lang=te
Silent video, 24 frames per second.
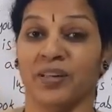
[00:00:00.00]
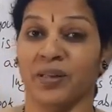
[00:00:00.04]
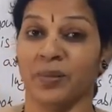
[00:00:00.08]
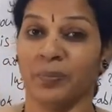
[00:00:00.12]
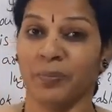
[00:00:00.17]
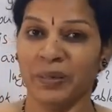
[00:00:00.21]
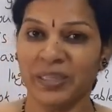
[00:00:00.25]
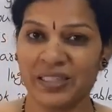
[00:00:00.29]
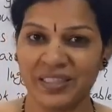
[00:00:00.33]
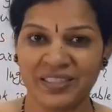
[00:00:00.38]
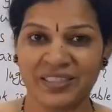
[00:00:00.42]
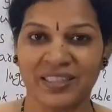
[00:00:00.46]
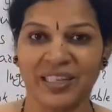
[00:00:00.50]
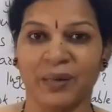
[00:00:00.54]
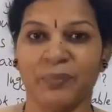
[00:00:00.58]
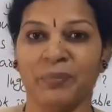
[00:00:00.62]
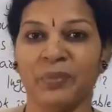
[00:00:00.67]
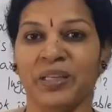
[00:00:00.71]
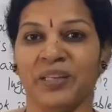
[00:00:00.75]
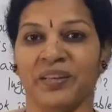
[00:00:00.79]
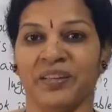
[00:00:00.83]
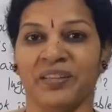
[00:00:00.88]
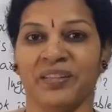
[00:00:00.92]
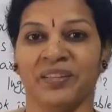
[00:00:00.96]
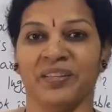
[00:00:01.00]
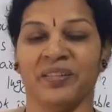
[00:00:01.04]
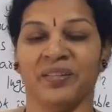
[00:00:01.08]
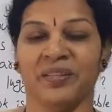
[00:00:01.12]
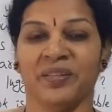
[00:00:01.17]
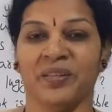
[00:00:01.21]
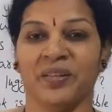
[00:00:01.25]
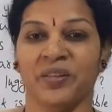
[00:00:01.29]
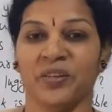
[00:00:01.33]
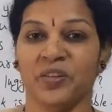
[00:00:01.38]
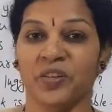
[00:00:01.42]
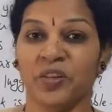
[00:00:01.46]
ఆర్ ప్లీజ్ కమ్ ఇన్
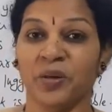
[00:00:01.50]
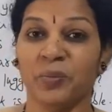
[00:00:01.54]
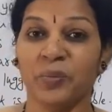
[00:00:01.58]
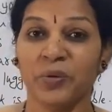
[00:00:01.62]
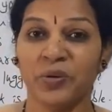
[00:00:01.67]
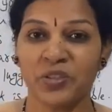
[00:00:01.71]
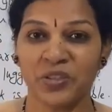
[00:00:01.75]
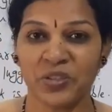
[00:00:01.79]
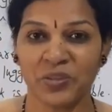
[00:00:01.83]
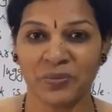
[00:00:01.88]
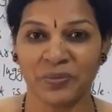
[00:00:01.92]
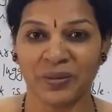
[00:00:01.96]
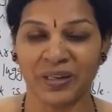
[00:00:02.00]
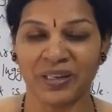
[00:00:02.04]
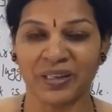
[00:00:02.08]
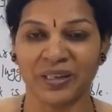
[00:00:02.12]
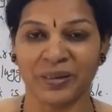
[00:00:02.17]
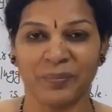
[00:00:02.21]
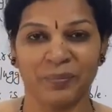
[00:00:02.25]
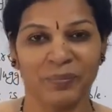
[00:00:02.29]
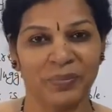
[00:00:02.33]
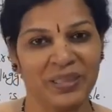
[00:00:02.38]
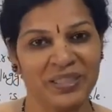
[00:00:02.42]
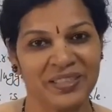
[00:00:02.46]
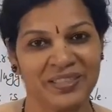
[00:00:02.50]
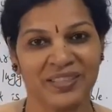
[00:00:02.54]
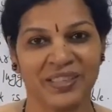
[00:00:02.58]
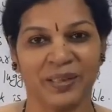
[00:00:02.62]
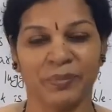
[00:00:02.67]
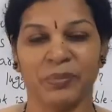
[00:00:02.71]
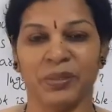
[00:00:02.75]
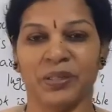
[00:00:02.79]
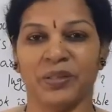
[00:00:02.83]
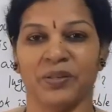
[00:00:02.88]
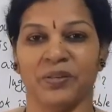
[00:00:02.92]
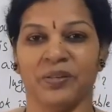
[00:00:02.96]
యువర్ మోస్ట్ వెల్కమ్ ప్లీజ్
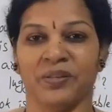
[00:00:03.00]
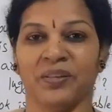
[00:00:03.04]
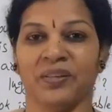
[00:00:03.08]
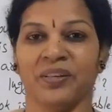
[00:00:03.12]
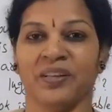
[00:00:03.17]
కమ్ ఇన్